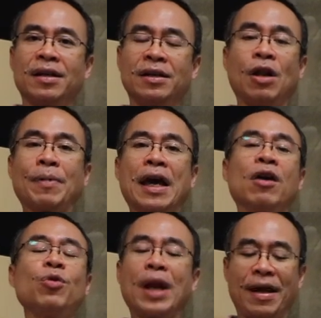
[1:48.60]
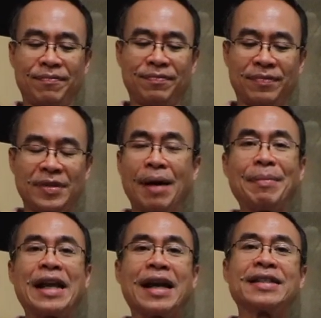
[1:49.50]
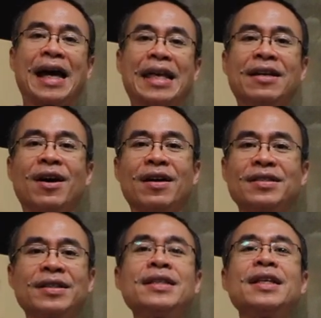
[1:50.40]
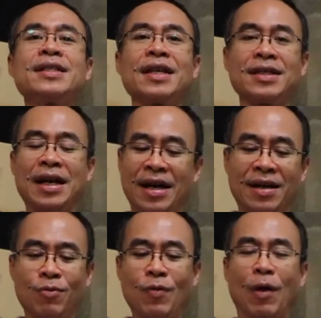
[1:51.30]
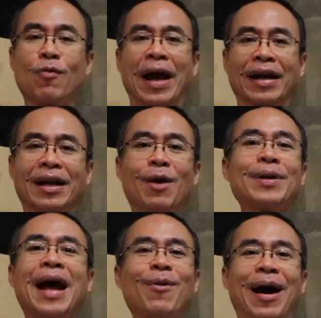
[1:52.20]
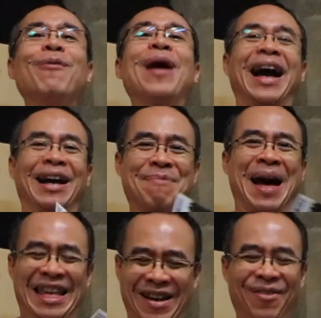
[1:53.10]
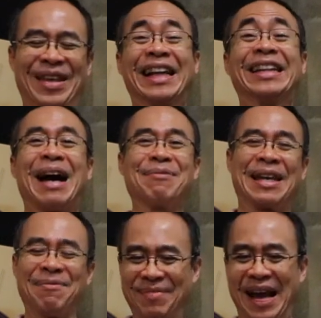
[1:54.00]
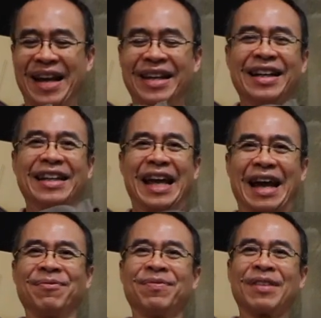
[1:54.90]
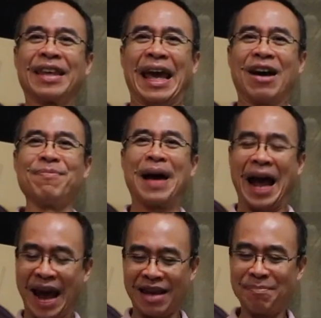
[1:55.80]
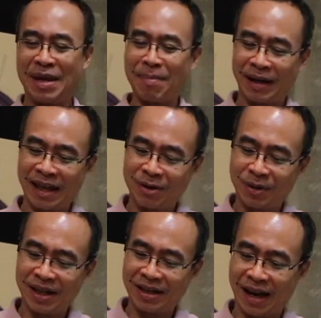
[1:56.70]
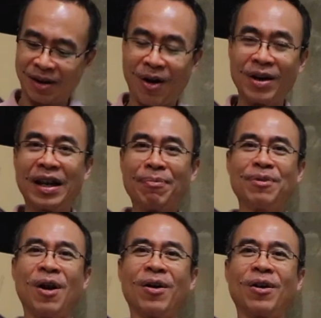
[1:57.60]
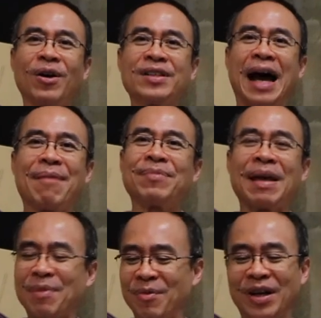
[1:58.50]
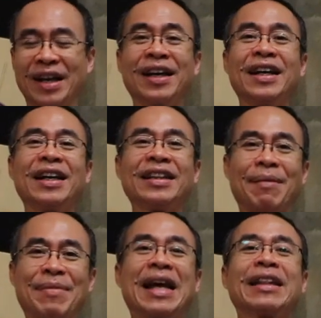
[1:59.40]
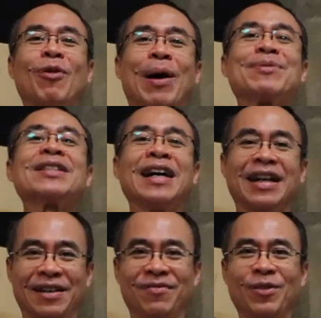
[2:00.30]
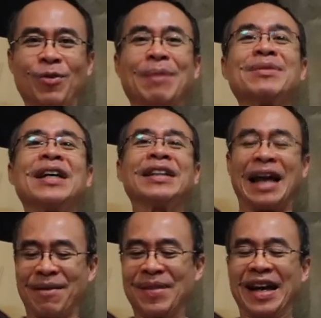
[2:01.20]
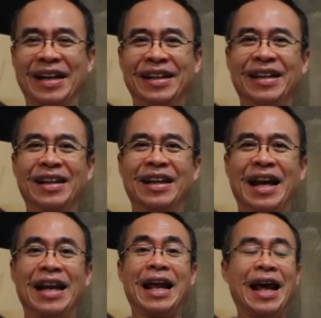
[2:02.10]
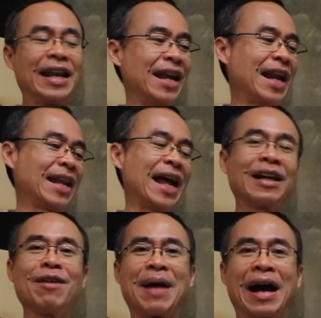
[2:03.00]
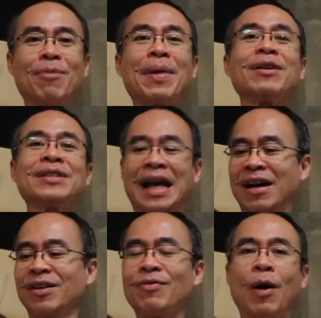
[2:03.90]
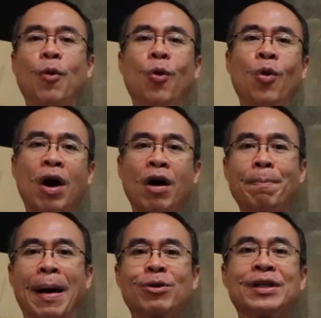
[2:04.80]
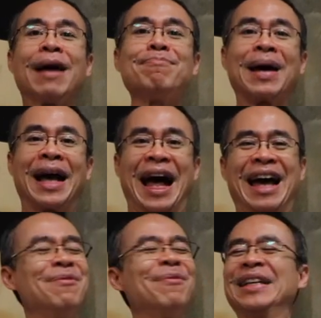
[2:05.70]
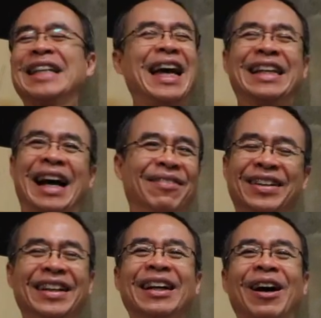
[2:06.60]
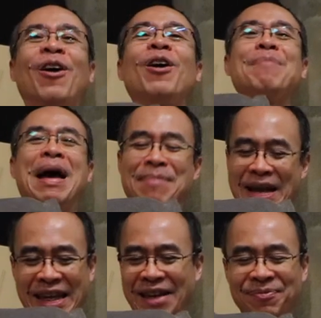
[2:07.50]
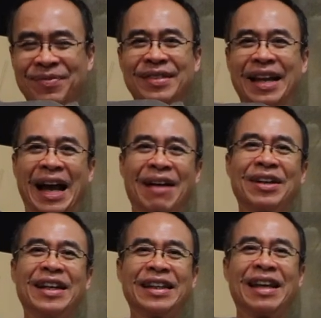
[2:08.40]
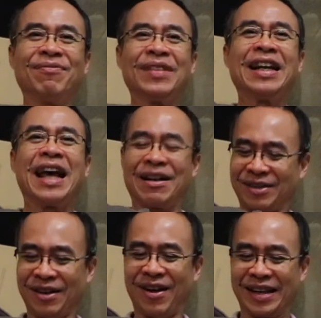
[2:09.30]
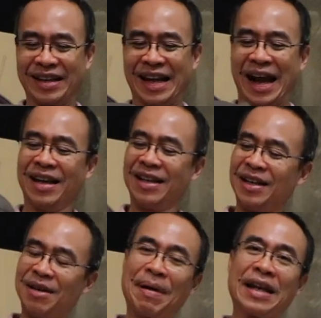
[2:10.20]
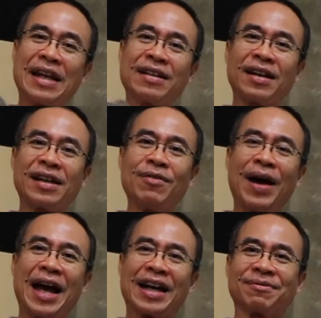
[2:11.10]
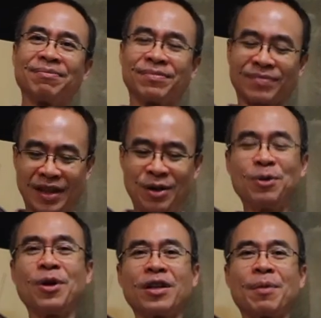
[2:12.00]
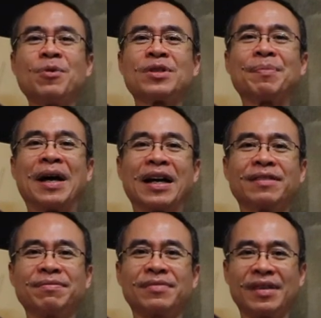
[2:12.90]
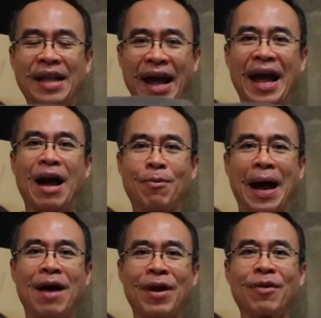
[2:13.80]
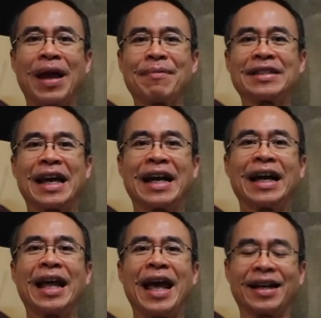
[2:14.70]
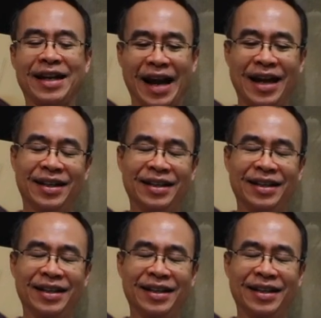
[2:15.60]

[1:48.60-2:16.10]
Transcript: คือดอมเค้เขารู้แล้ว ยังไม่ทันใช้ก็ซิซิเซอเซอ์แหวงแหวงเน่าเน่าเอาว่ากันไปคุยกันตามคลิปนะ เนี่ย แกะออกมาให้อ x กบางทีดูนี่เนี่ยร้อยเล็บล่องร้อยช้ำเต็มไปหมดเลย แต่มันได้ความเซอร์ความเซอร์แต่กำเนิดหยหลายหลายท่านเข้ามาเขาไม่เข้าใจเขาคิดว่า โหกระเป๋าช้ำมาขายผมไม่ใช่ครับ เขาออกแบบมางี้นะครับคลิปนี้เลยเอาซะหน่อยนะประเด็นก็คือว่าลุงหนอจะพูดเสมอ ถ้าเอาผ้าแว็กแวร์ไปใช้ครั้งแรกเนี่ยนะ